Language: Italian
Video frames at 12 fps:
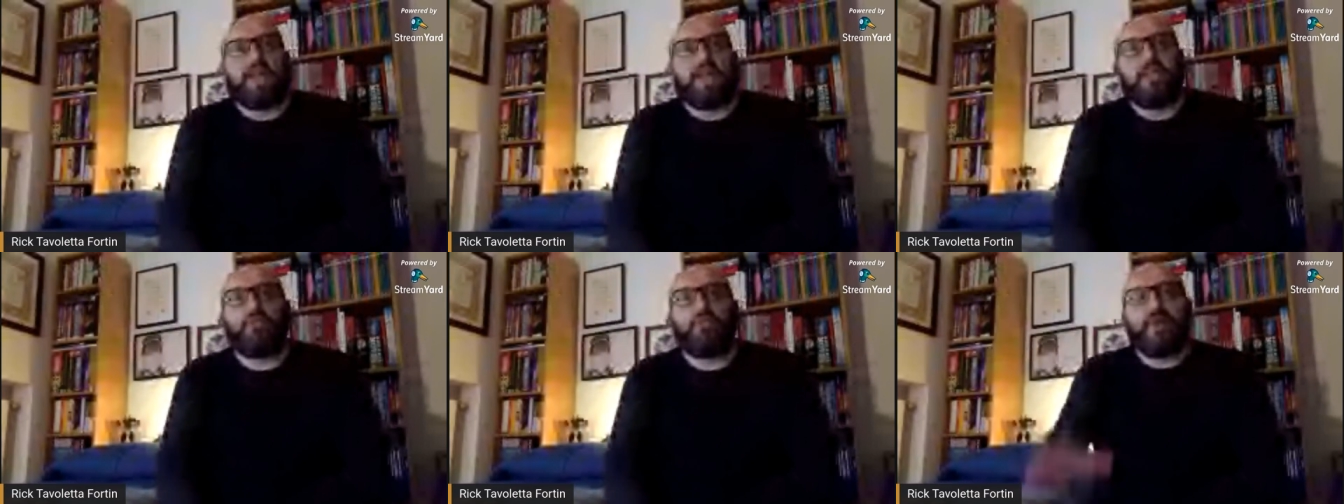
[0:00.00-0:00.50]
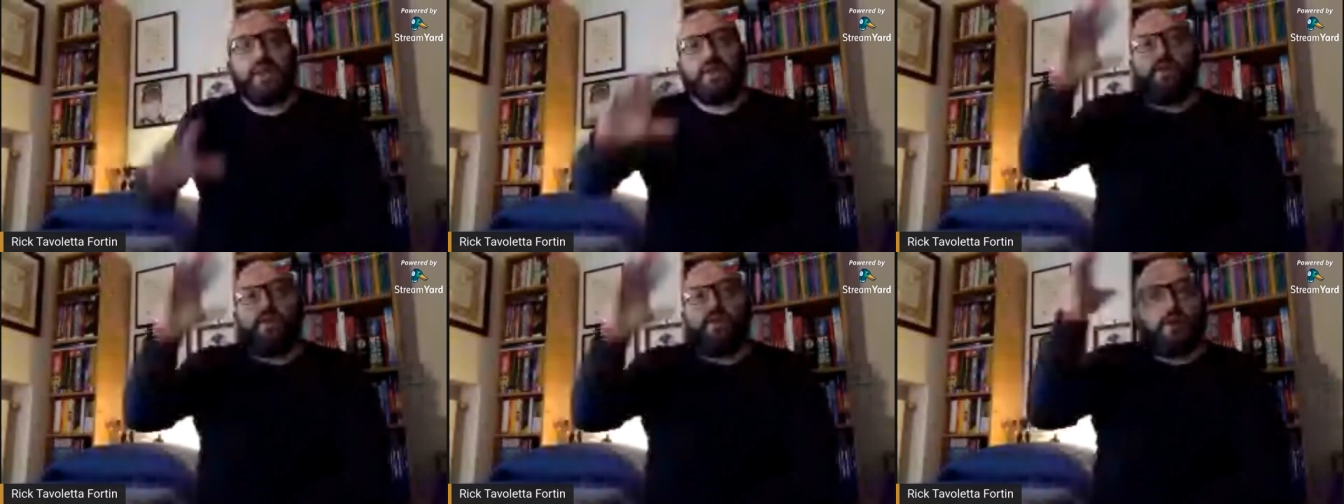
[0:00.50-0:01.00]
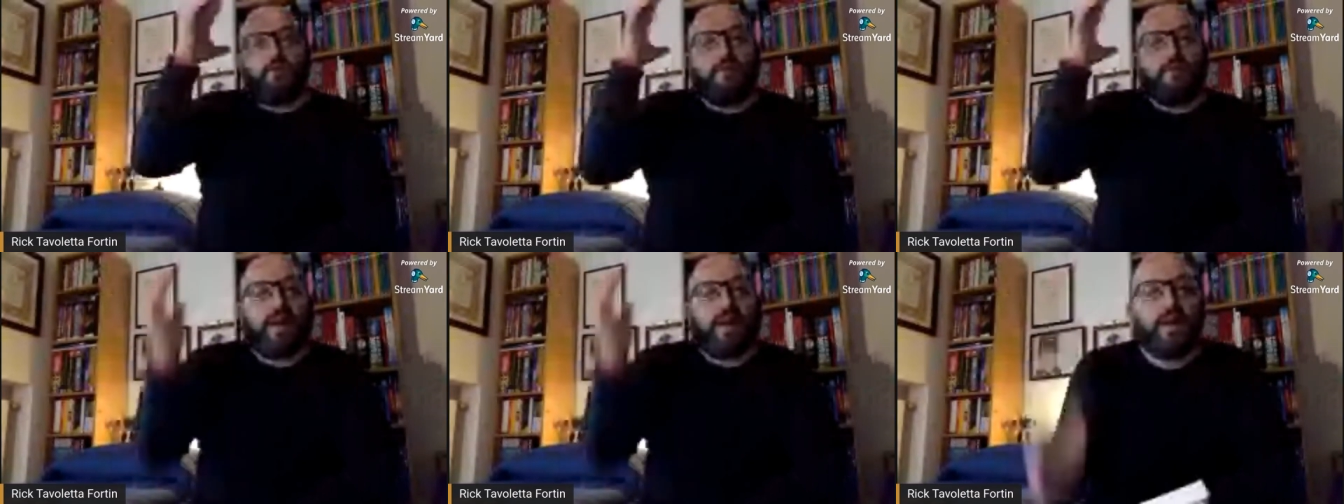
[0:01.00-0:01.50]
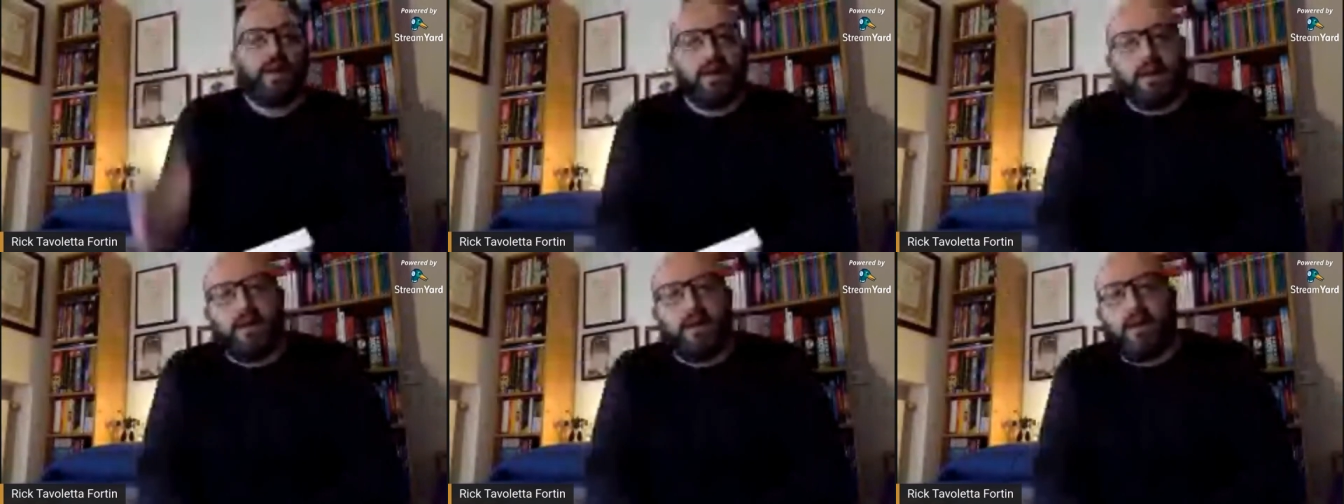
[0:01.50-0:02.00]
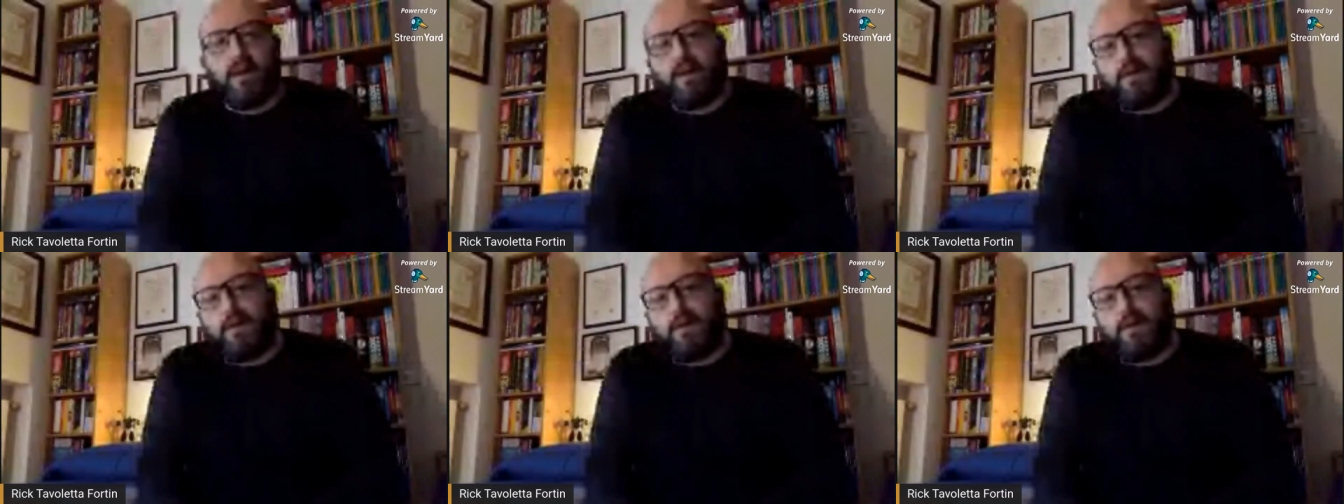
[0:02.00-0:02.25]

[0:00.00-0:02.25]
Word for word: il supereroe come eh,